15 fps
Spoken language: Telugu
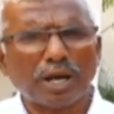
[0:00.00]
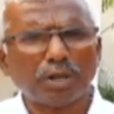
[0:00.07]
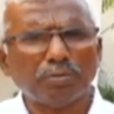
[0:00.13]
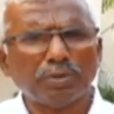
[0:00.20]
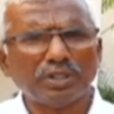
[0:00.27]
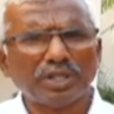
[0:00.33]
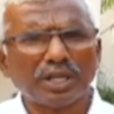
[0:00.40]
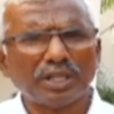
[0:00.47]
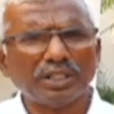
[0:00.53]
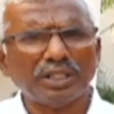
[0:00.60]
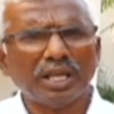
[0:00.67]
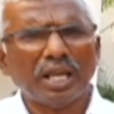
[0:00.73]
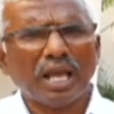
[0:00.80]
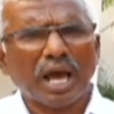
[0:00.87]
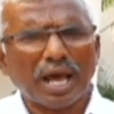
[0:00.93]
భారత్ బంద్ జరిగింది
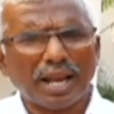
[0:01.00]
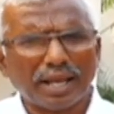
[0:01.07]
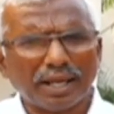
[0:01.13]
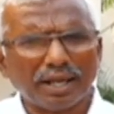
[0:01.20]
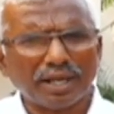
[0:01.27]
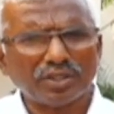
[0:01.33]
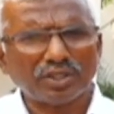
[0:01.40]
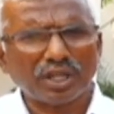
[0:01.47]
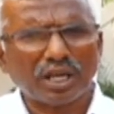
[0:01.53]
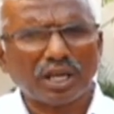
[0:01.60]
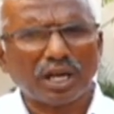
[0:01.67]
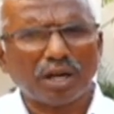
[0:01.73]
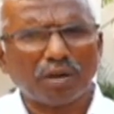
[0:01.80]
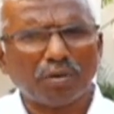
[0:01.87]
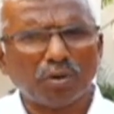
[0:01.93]
అనేక నిరసన
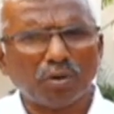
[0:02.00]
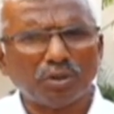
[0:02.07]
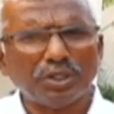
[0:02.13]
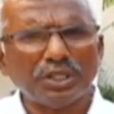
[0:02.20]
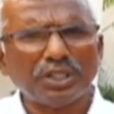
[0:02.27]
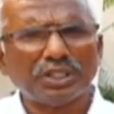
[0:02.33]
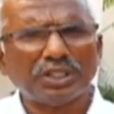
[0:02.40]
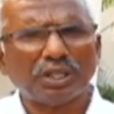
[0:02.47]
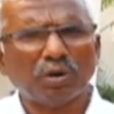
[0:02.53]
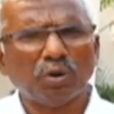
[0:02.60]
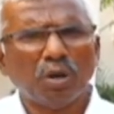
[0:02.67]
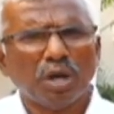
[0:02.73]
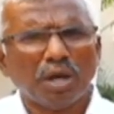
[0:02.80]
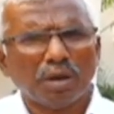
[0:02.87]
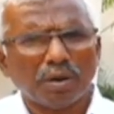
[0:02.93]
కార్యక్రమాలు దీక్షలు
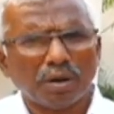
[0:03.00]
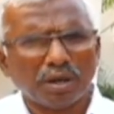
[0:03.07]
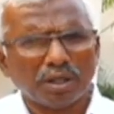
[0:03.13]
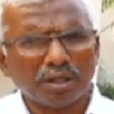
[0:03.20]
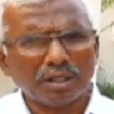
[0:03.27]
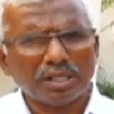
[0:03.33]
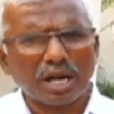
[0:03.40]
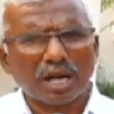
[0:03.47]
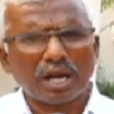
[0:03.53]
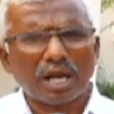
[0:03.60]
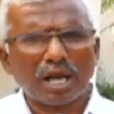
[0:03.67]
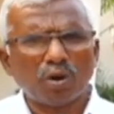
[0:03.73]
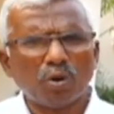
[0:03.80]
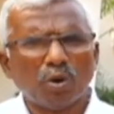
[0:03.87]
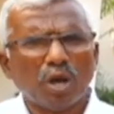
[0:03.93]

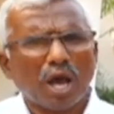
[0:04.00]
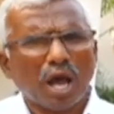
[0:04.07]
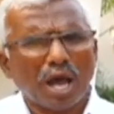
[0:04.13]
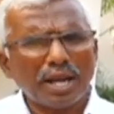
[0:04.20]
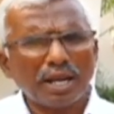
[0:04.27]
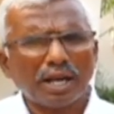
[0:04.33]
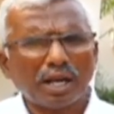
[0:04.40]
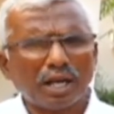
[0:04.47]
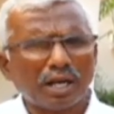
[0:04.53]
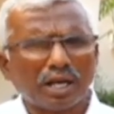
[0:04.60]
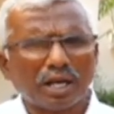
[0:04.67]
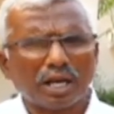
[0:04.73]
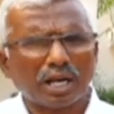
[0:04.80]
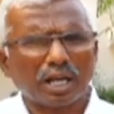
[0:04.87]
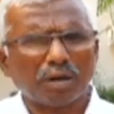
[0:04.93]
ధర్నాలు అన్ని రకాల
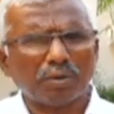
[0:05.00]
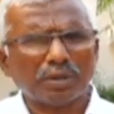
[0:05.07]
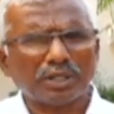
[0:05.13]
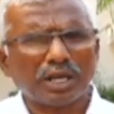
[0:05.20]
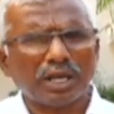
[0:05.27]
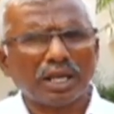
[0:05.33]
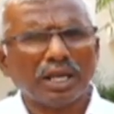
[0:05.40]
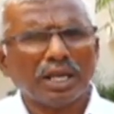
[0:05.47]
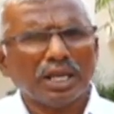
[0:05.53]
కార్యక్రమాలు జరిగినాయి